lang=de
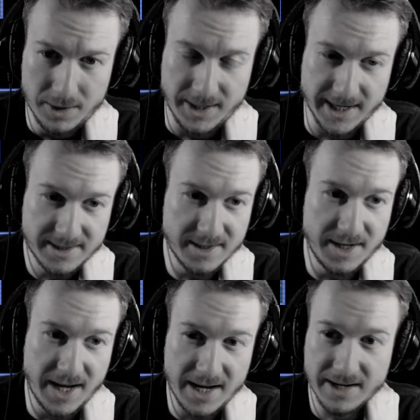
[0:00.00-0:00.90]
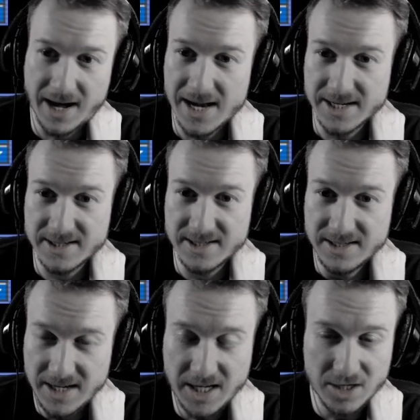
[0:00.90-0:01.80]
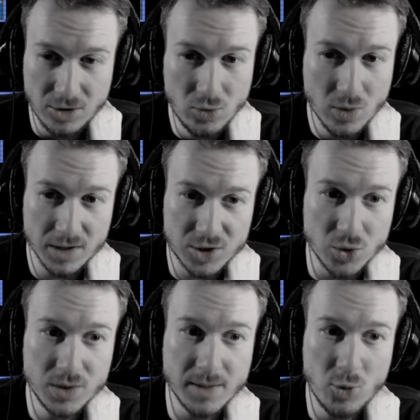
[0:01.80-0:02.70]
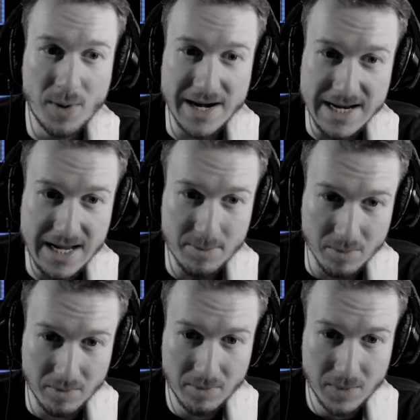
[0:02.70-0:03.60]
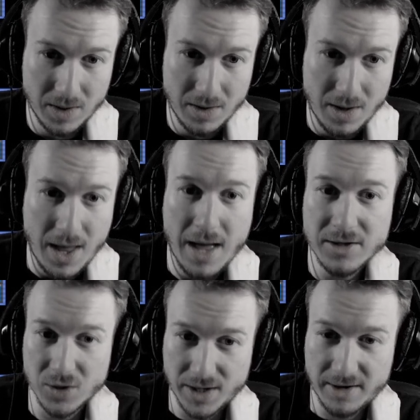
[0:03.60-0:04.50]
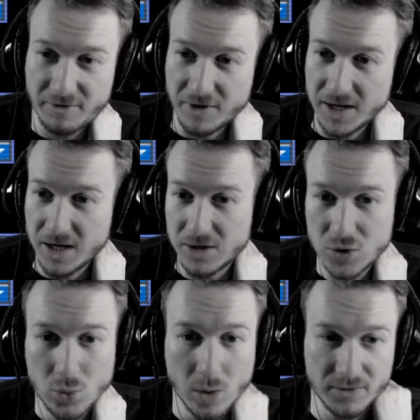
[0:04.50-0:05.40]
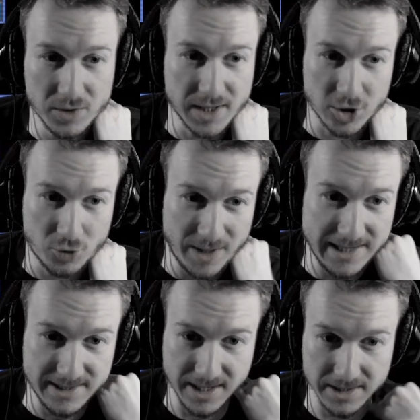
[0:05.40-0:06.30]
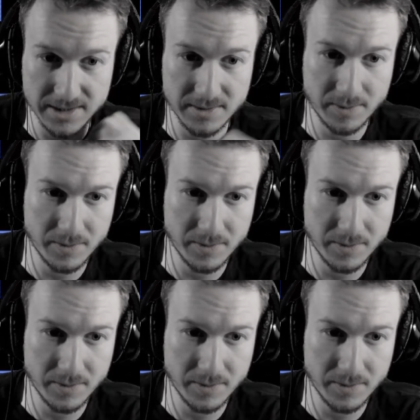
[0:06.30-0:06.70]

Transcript: die ich jetzt in den Händen halte, ist nicht nur zu unserem Überleben, sondern für die Zukunft unserer Spezies.